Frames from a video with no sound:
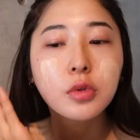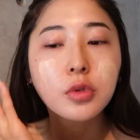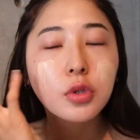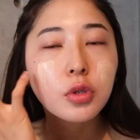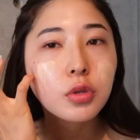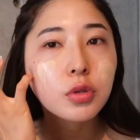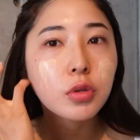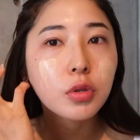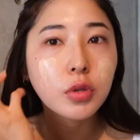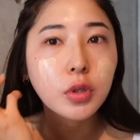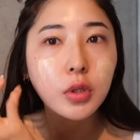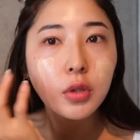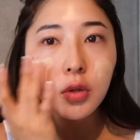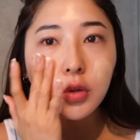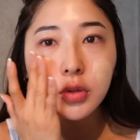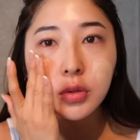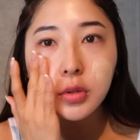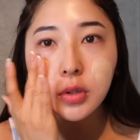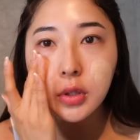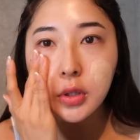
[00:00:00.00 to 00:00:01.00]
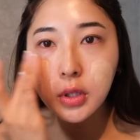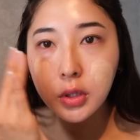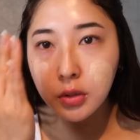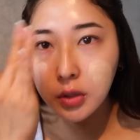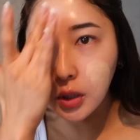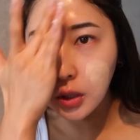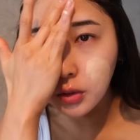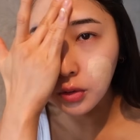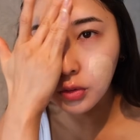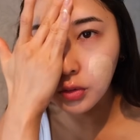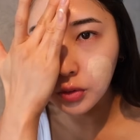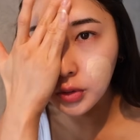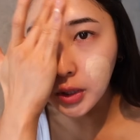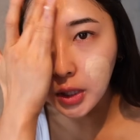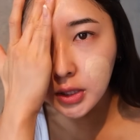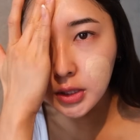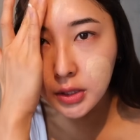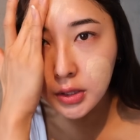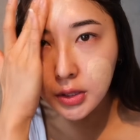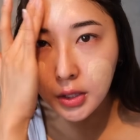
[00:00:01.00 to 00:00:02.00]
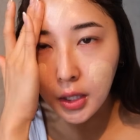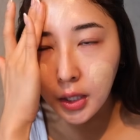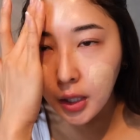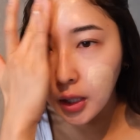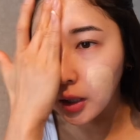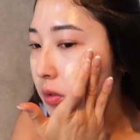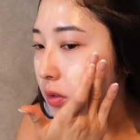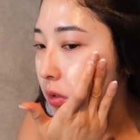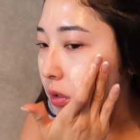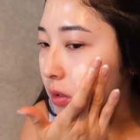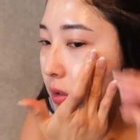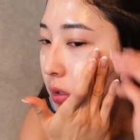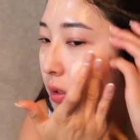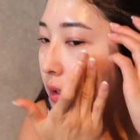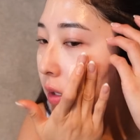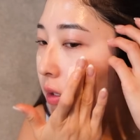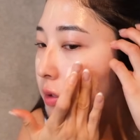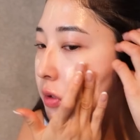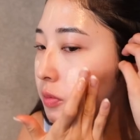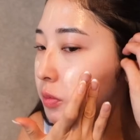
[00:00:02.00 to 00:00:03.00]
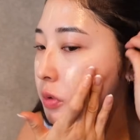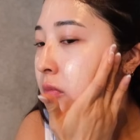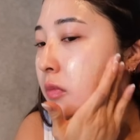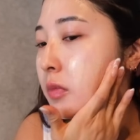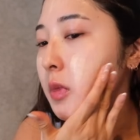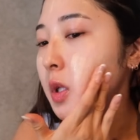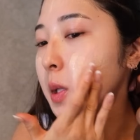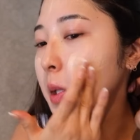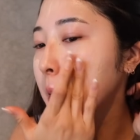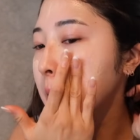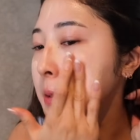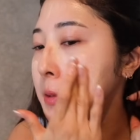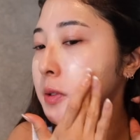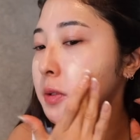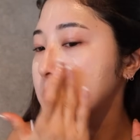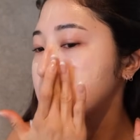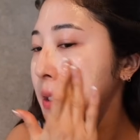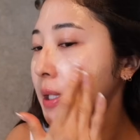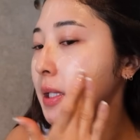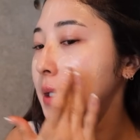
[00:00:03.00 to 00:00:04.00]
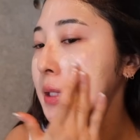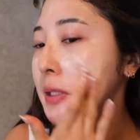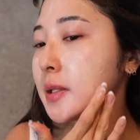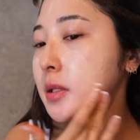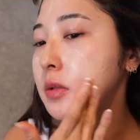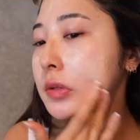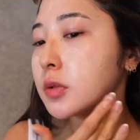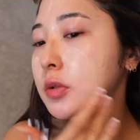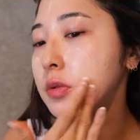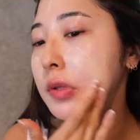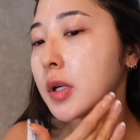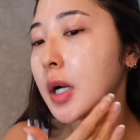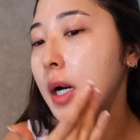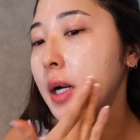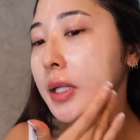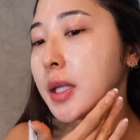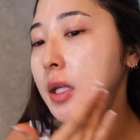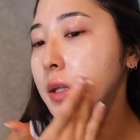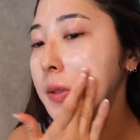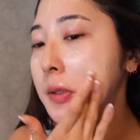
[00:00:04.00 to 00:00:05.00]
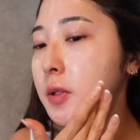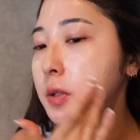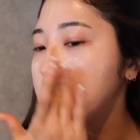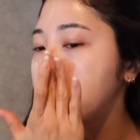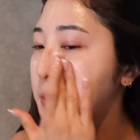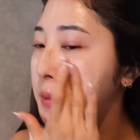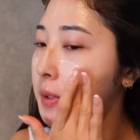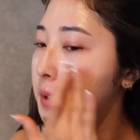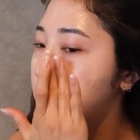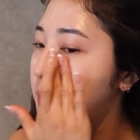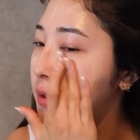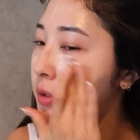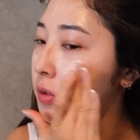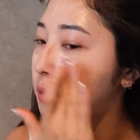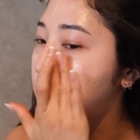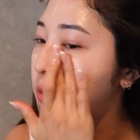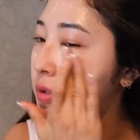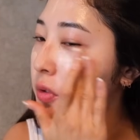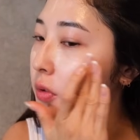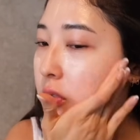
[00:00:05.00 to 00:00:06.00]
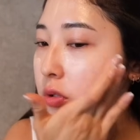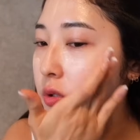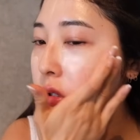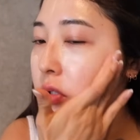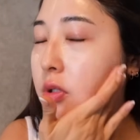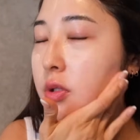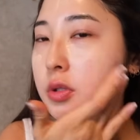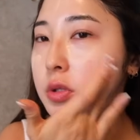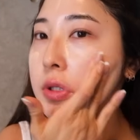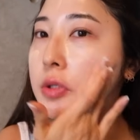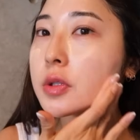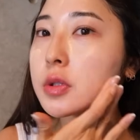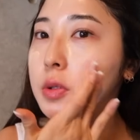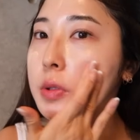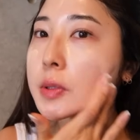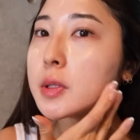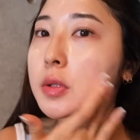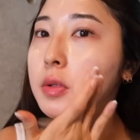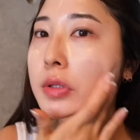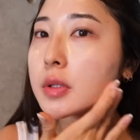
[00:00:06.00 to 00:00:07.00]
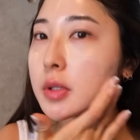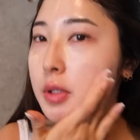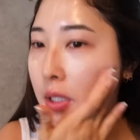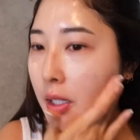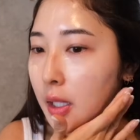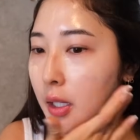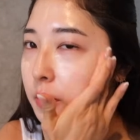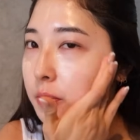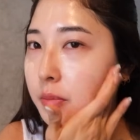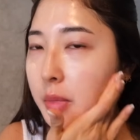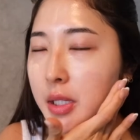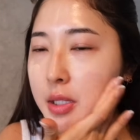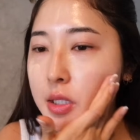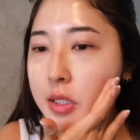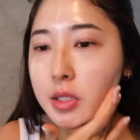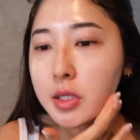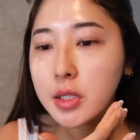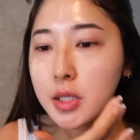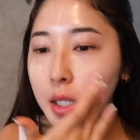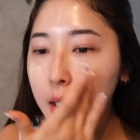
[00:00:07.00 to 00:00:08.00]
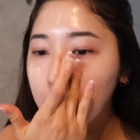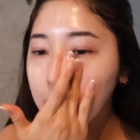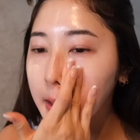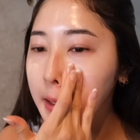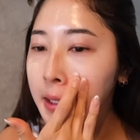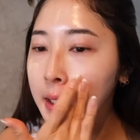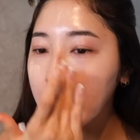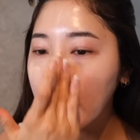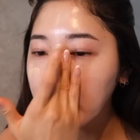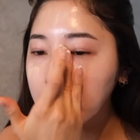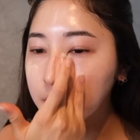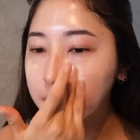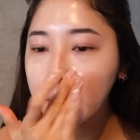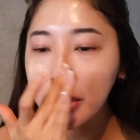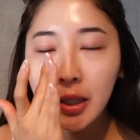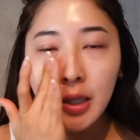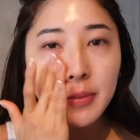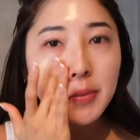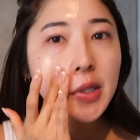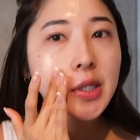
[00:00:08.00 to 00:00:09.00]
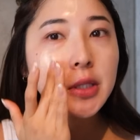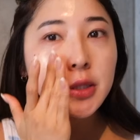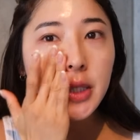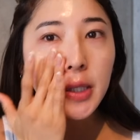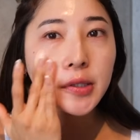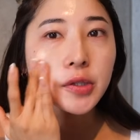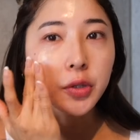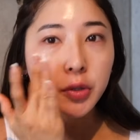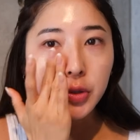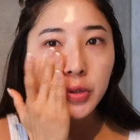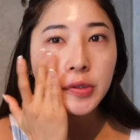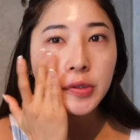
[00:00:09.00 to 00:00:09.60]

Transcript: ちょっと色ついてるけど馴染んだら全然大丈夫でなその最近この肌の色を黒くすることによってめっちゃギャルみが増したのよ